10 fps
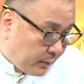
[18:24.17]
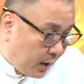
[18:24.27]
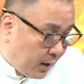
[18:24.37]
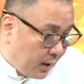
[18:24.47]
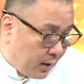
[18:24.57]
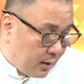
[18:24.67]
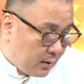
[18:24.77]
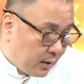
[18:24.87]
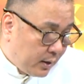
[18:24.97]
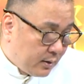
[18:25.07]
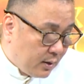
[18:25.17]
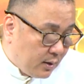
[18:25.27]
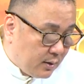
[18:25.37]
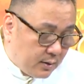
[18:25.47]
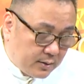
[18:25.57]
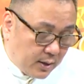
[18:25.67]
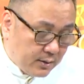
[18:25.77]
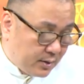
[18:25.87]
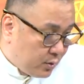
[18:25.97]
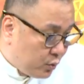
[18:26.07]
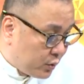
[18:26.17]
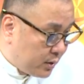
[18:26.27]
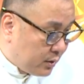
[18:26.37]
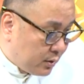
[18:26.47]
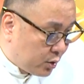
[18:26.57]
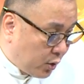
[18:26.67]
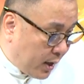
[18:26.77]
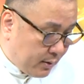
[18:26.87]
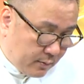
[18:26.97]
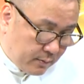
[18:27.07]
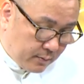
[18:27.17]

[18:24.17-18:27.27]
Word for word: 啊，哎，三四五四出来，